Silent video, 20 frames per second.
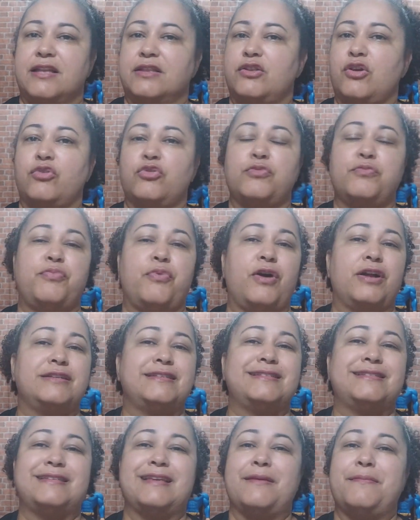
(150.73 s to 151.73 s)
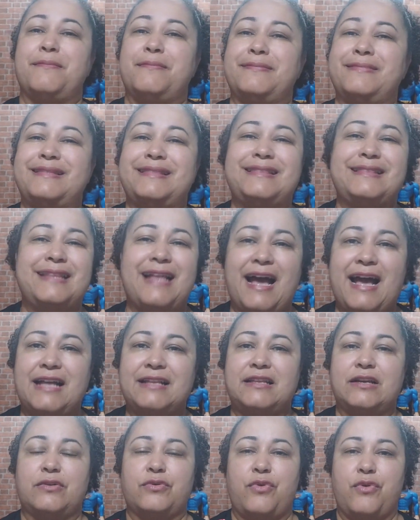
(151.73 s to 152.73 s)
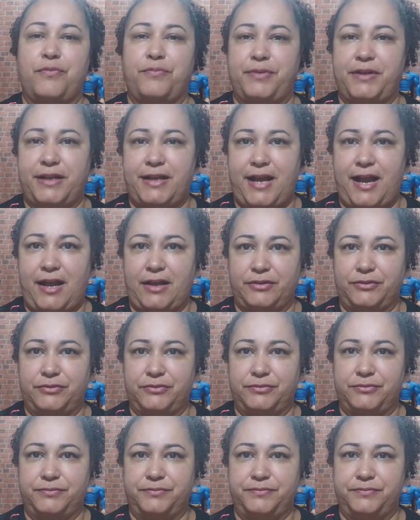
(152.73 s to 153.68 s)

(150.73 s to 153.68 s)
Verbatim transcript: Então não pode ser nada complicado.